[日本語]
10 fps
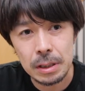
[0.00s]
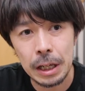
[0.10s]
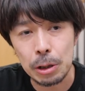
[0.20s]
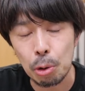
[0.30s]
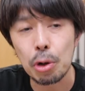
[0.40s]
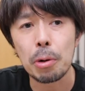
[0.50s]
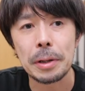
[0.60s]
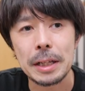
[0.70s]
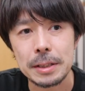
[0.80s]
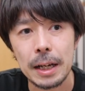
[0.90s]
え土曜
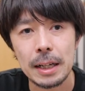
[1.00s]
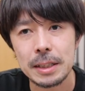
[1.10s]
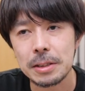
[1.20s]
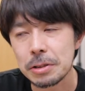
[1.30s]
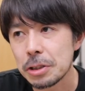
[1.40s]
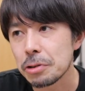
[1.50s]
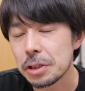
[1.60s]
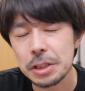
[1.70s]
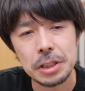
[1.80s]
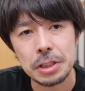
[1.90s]
日ですね、8月
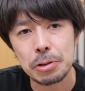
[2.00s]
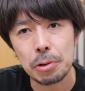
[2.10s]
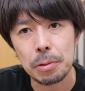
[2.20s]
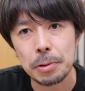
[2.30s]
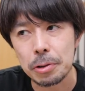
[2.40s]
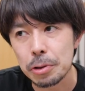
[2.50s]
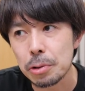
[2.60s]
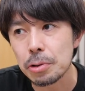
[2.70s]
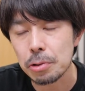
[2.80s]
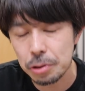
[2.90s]
21日土曜日の
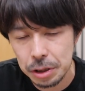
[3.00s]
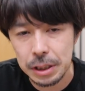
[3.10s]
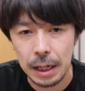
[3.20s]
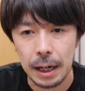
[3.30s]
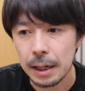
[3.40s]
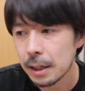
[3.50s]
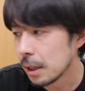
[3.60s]
夜の9時から、